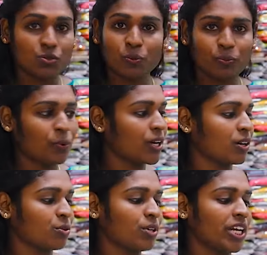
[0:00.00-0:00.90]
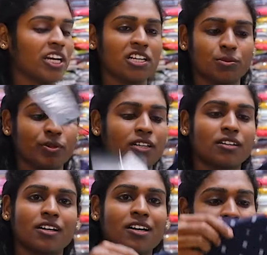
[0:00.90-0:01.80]
சூப்பராக இருக்கும் டீனேஜ்
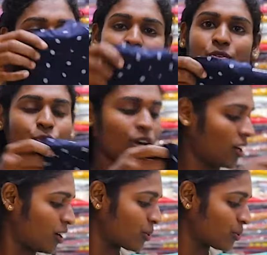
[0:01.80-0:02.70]
பிள்ளைகளுக்குலாம் அவ்வளோ அழகாக